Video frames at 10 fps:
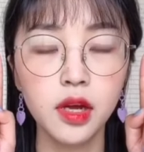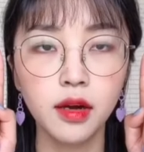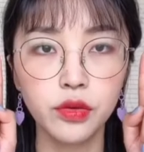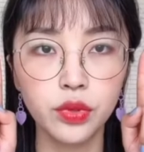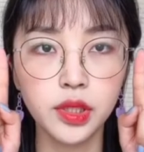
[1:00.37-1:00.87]

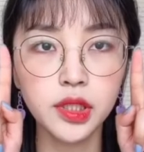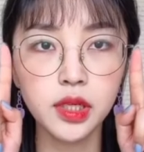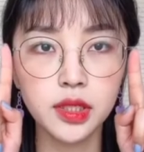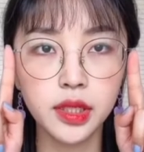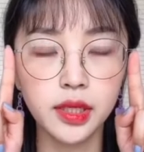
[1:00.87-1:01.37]
呃，选择这样
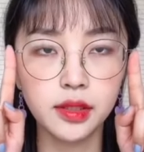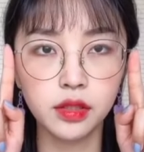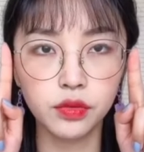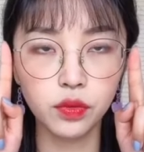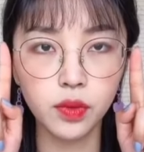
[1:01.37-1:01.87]
子的眼镜呢，
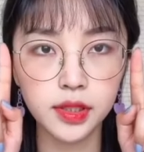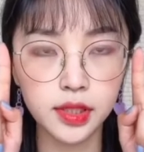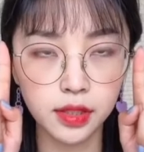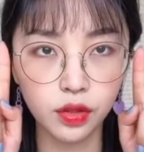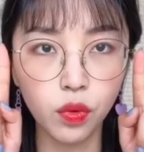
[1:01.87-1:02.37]
就会
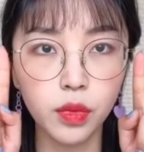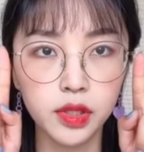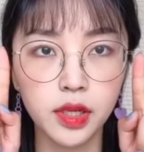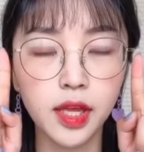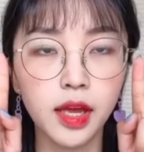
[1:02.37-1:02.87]
显得我们的
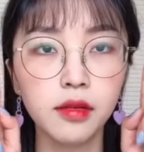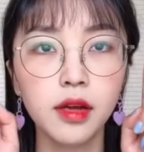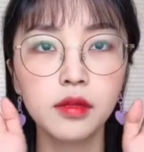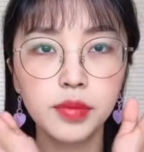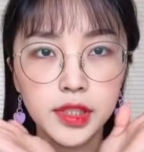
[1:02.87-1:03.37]
脸。
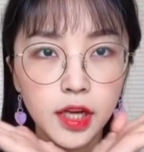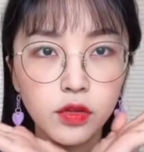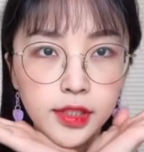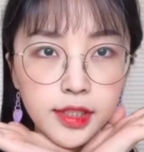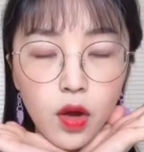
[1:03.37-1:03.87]
较
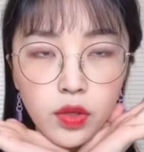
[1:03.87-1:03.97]
小